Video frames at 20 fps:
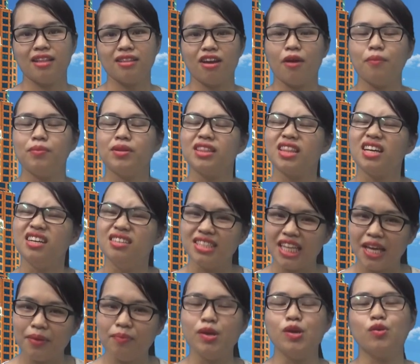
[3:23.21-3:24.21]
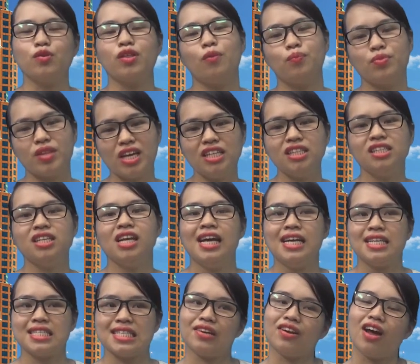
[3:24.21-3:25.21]
cho mình tự tìm hiểu thông tin
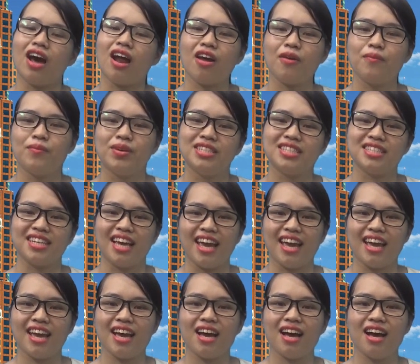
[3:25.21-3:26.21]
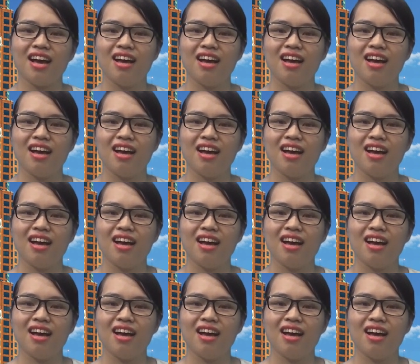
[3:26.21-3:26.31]
sau đó là mình sẽ